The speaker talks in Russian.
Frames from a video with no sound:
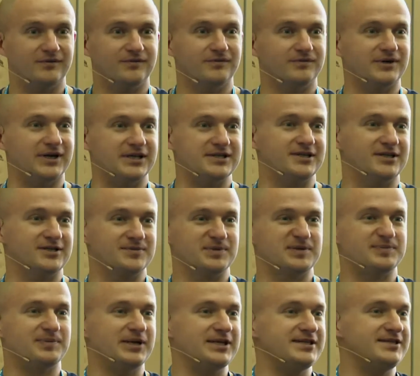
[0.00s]
хотелось бы
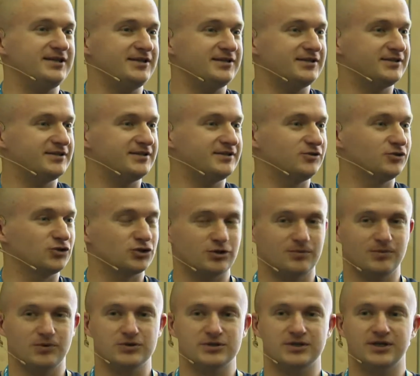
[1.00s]
спросить, ну,
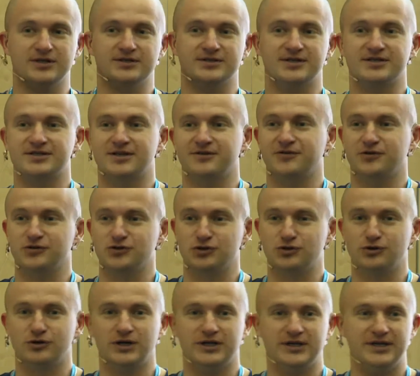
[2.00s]
чтобы узнать состав
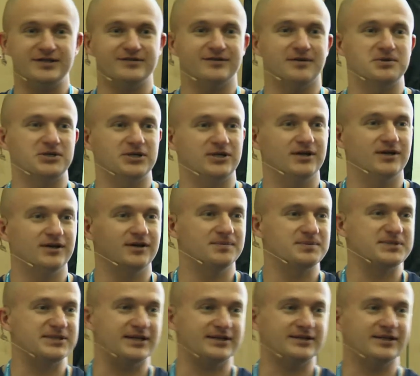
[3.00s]
аудитории, есть вообще
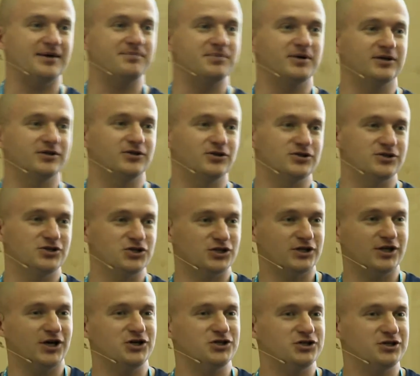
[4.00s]
стартаперы, то есть
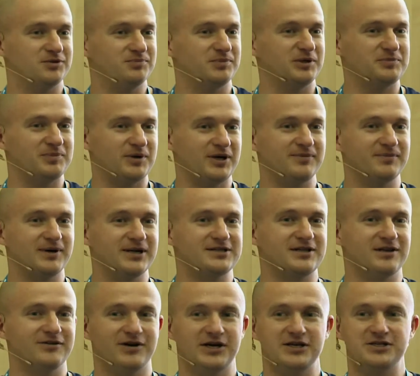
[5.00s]
начинающие
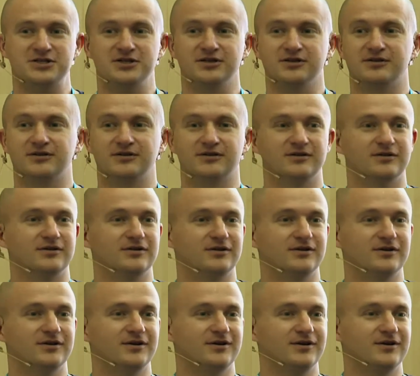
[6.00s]
предприниматели в IT?
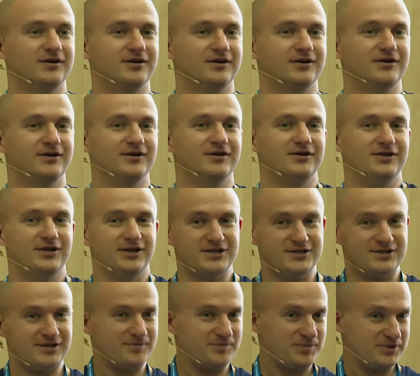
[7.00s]

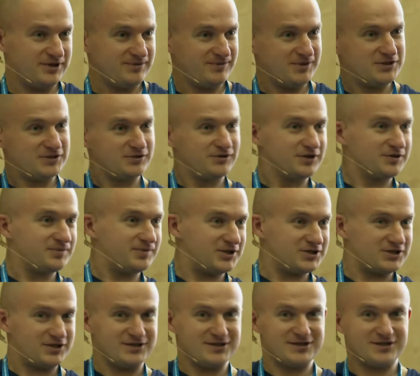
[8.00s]
Есть там? Поднимите руки,
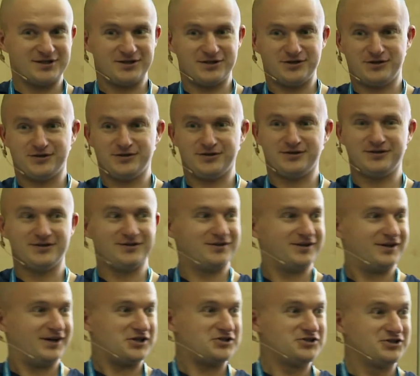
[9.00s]
пожалуйста, кто тут?
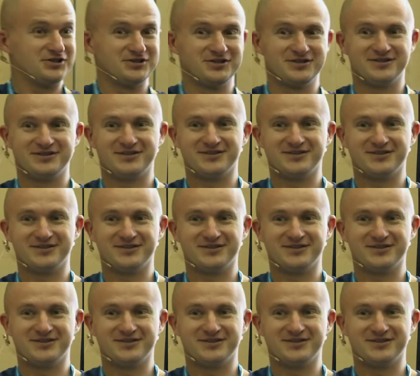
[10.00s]
Один